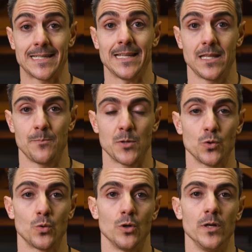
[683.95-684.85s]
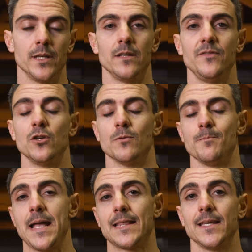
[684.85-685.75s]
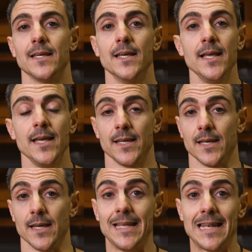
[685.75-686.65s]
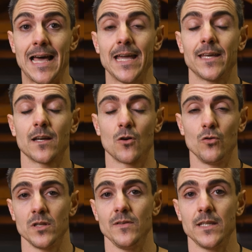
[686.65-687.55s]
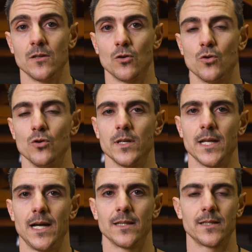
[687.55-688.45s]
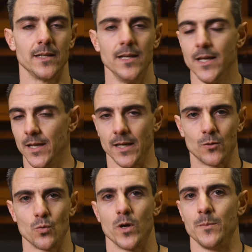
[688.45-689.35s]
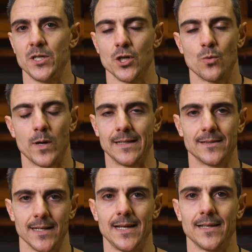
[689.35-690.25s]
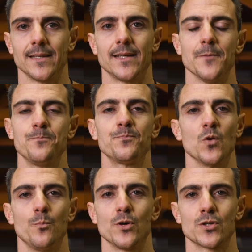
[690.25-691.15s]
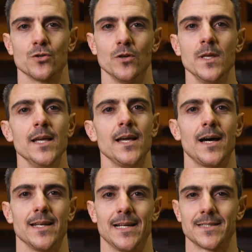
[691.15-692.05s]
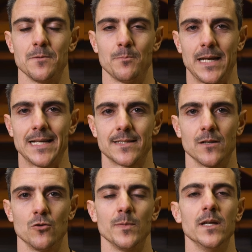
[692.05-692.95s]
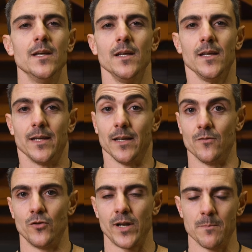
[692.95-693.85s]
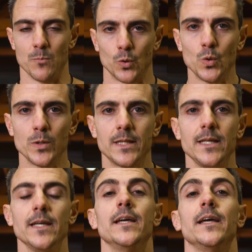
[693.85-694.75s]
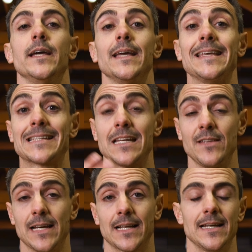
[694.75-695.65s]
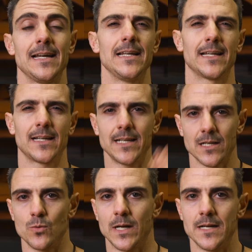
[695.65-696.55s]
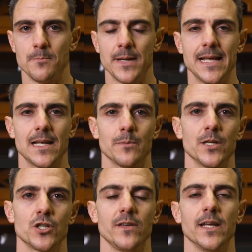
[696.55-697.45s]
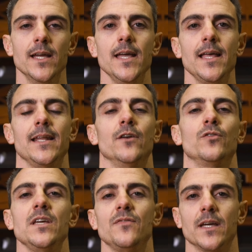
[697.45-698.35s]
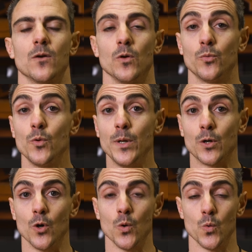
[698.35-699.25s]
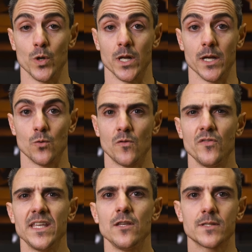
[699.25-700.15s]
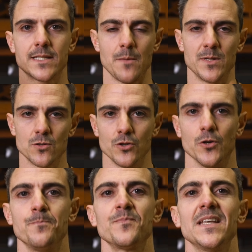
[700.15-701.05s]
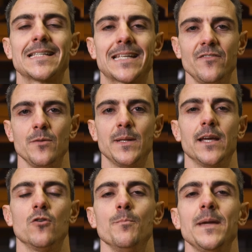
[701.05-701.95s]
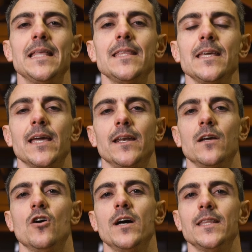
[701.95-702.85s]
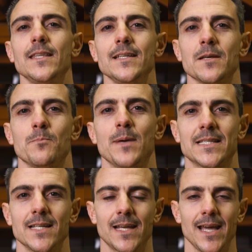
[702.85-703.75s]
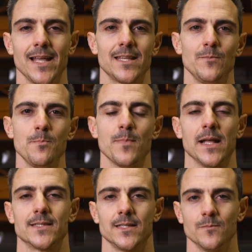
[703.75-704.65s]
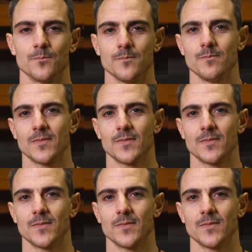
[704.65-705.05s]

Se ti è piaciuto il video metti eh, il like, condividilo con altri eh, tuoi amici quarantenati che non possono allenarsi in palestra come eh, vorremmo tutti, eh, iscriviti al canale, clicca sulla campanella per ricevere le notifiche quando pubblico un eh, nuovo video, se hai bisogno scrivimi nei commenti e ricordati se pensi al kettlebell pensi